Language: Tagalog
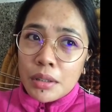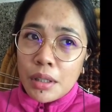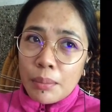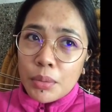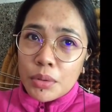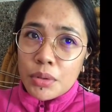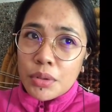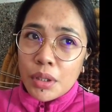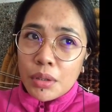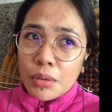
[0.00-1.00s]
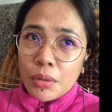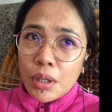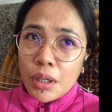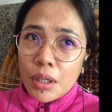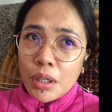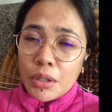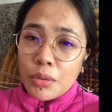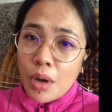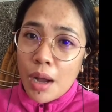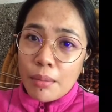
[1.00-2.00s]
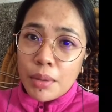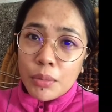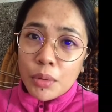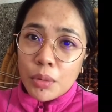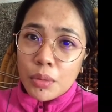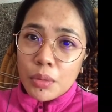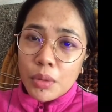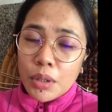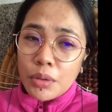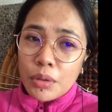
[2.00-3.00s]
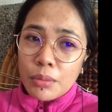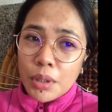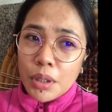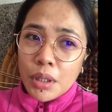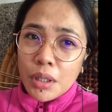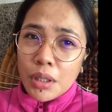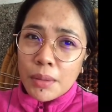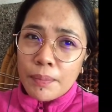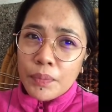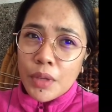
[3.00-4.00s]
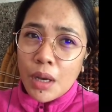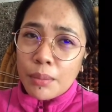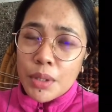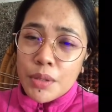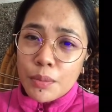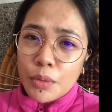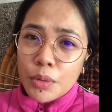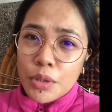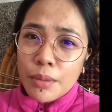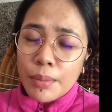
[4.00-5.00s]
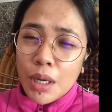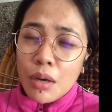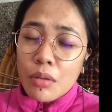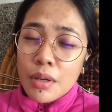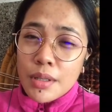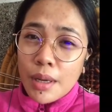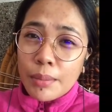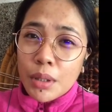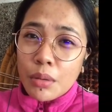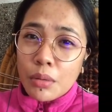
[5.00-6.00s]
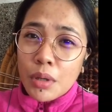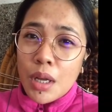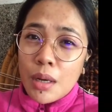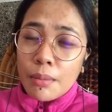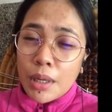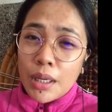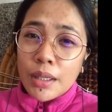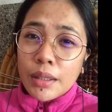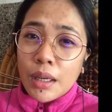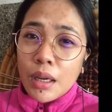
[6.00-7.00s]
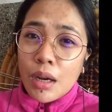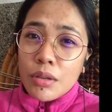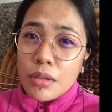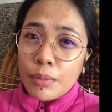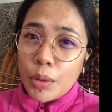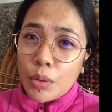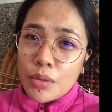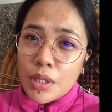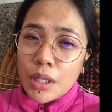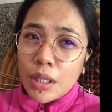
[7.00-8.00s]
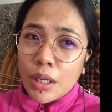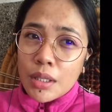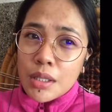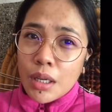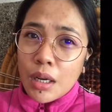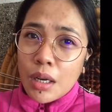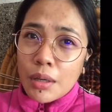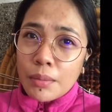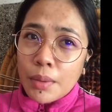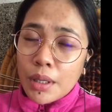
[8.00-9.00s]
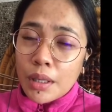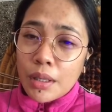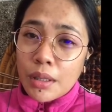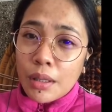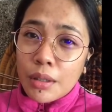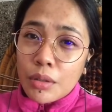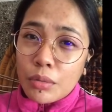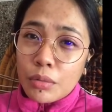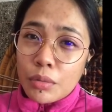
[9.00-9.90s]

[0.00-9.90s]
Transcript: Tapos, ano, uh, yung hobby mo, kung ano yung mga hobbies mo. syempre ako, ang sabi ko, mahilig talaga ako sa music at saka pagigit yung